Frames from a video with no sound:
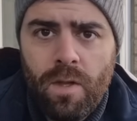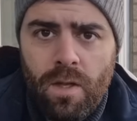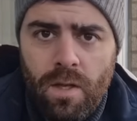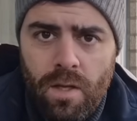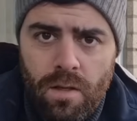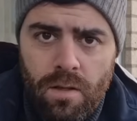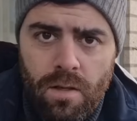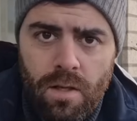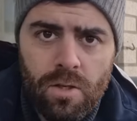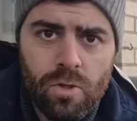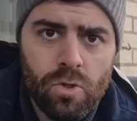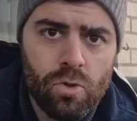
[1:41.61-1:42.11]

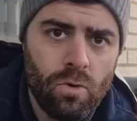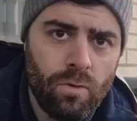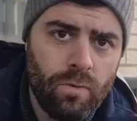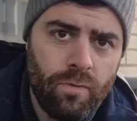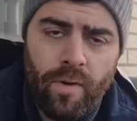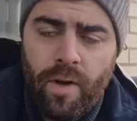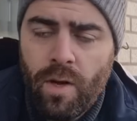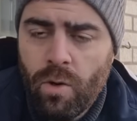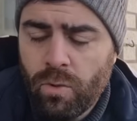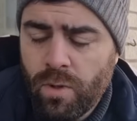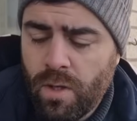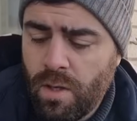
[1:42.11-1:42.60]
E, e,
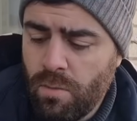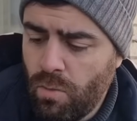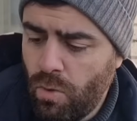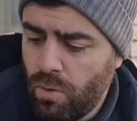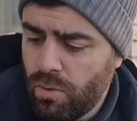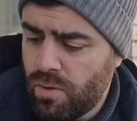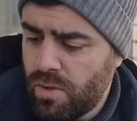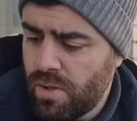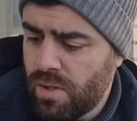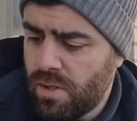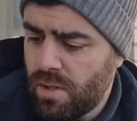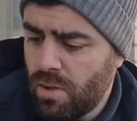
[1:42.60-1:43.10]
sofrer o que
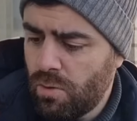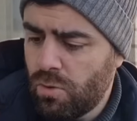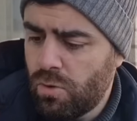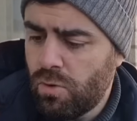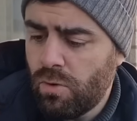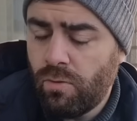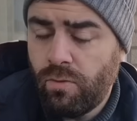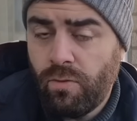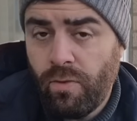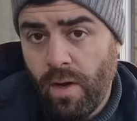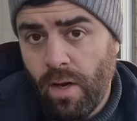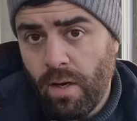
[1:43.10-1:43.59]
muitos estão
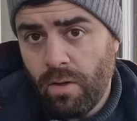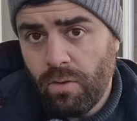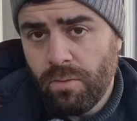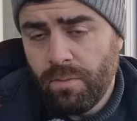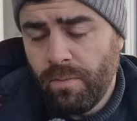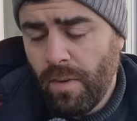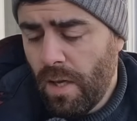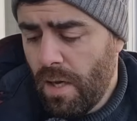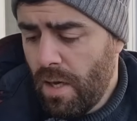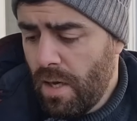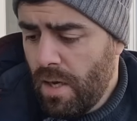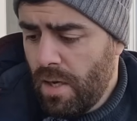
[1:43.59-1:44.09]

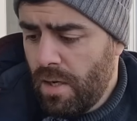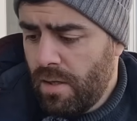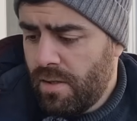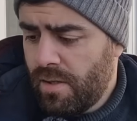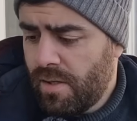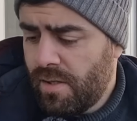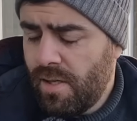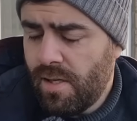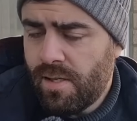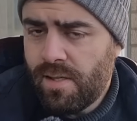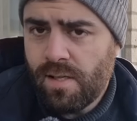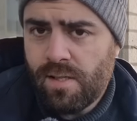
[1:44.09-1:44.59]
sofrendo
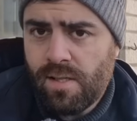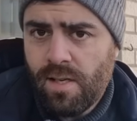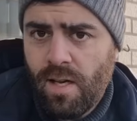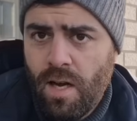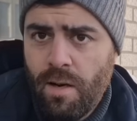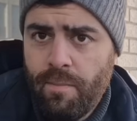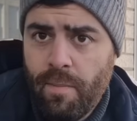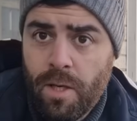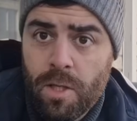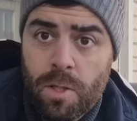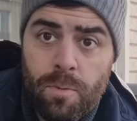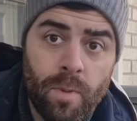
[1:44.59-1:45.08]

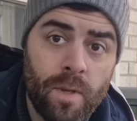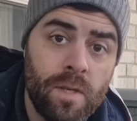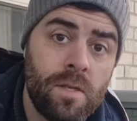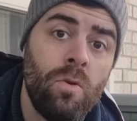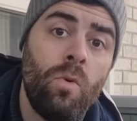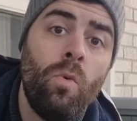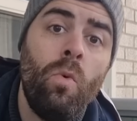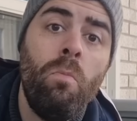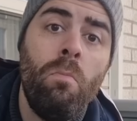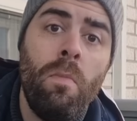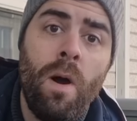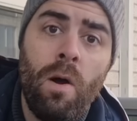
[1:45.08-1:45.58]
desnecessariamente. Porque
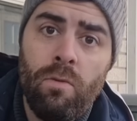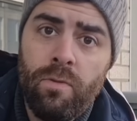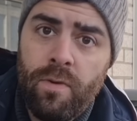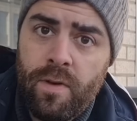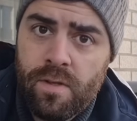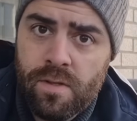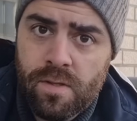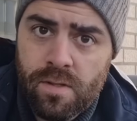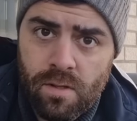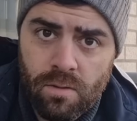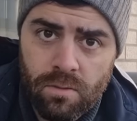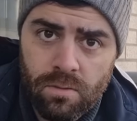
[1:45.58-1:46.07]
assim, o mal
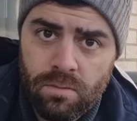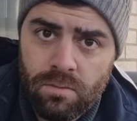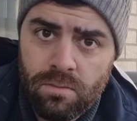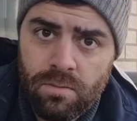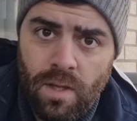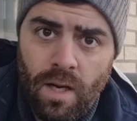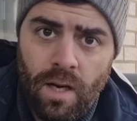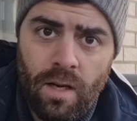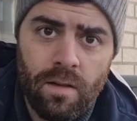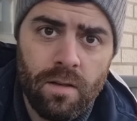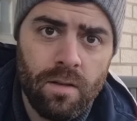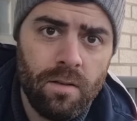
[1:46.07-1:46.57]
venceu,
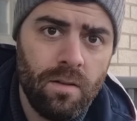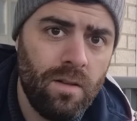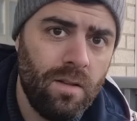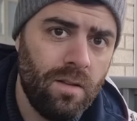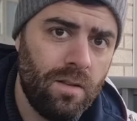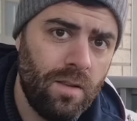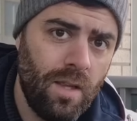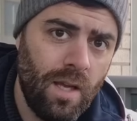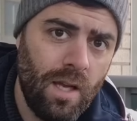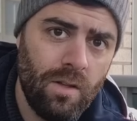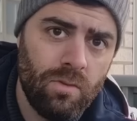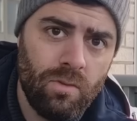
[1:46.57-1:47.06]
tá?
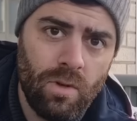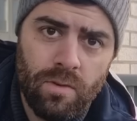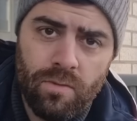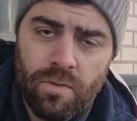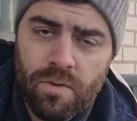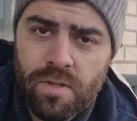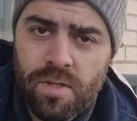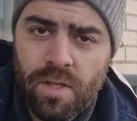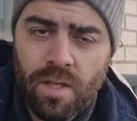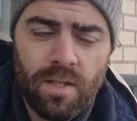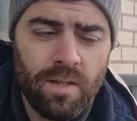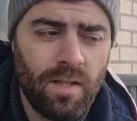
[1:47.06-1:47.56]
Entendo aí
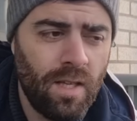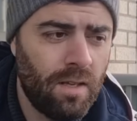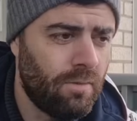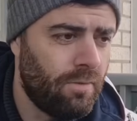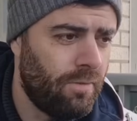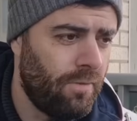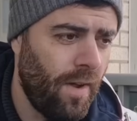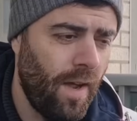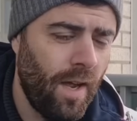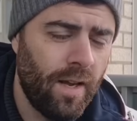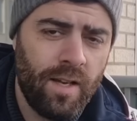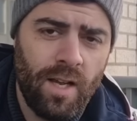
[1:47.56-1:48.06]
você que tem
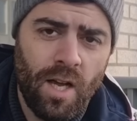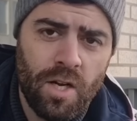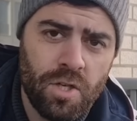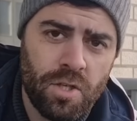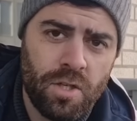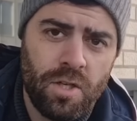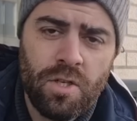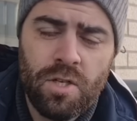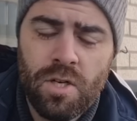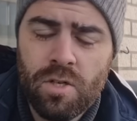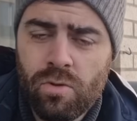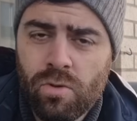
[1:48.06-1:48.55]
fé, que
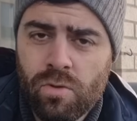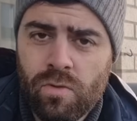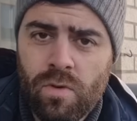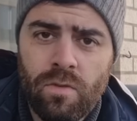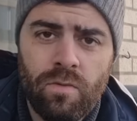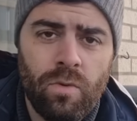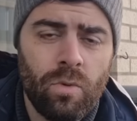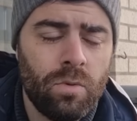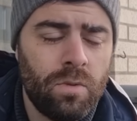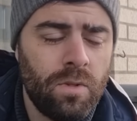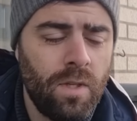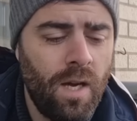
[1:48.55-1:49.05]
acha que Jesus vai
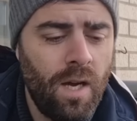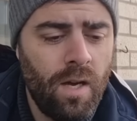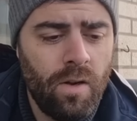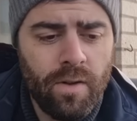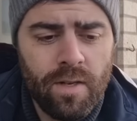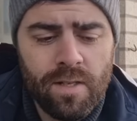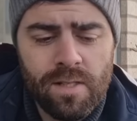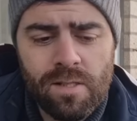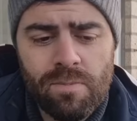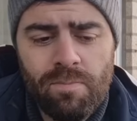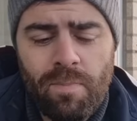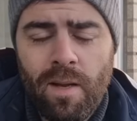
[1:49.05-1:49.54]
voltar, eu
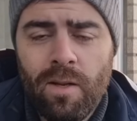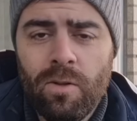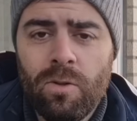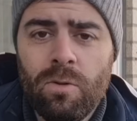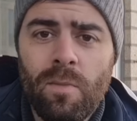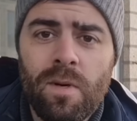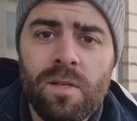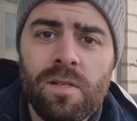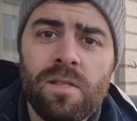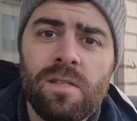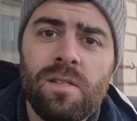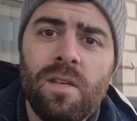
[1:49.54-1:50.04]
respeito,
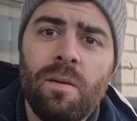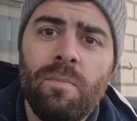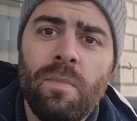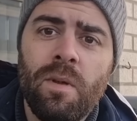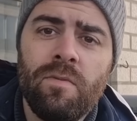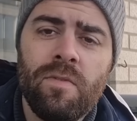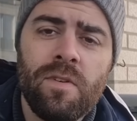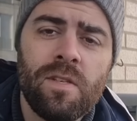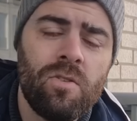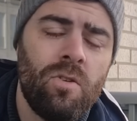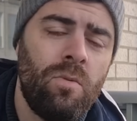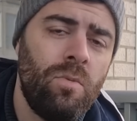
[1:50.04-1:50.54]
mas assim, a
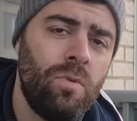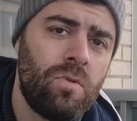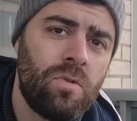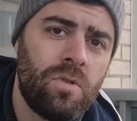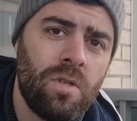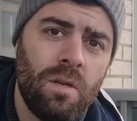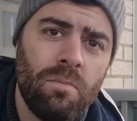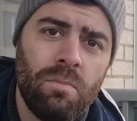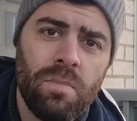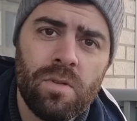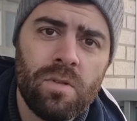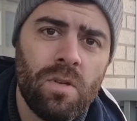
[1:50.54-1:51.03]
minha visão é muito
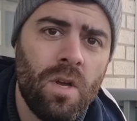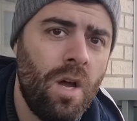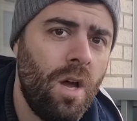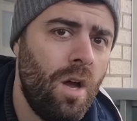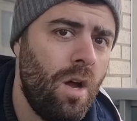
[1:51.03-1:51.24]
simples.